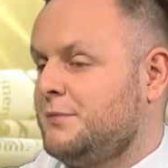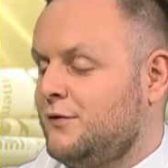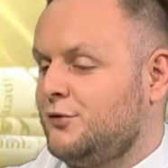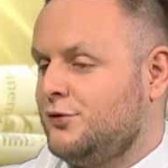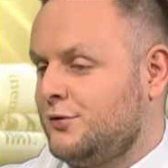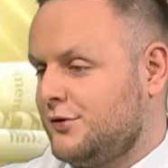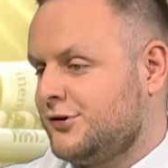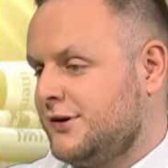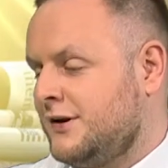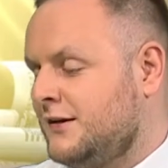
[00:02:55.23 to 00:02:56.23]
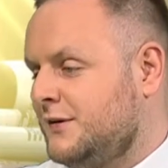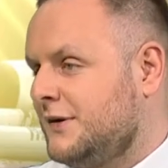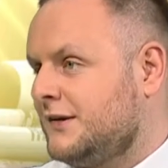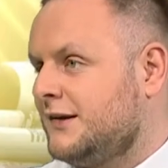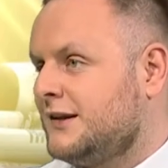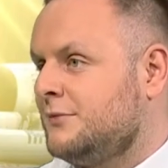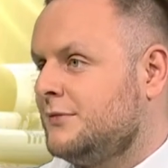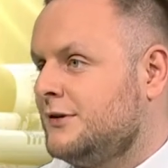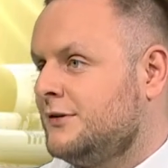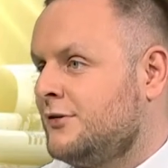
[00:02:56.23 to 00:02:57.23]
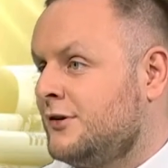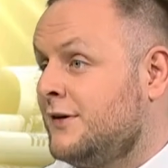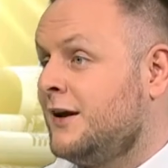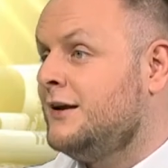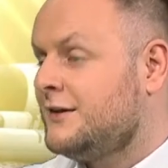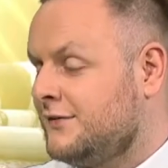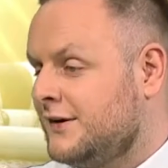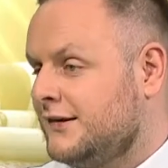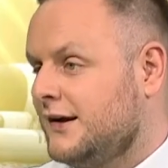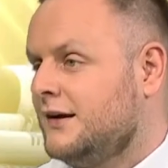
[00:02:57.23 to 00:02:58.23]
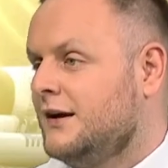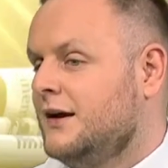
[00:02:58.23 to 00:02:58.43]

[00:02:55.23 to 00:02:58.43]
powodują to, że natychmiast jest tam e, dokonywana interwencja.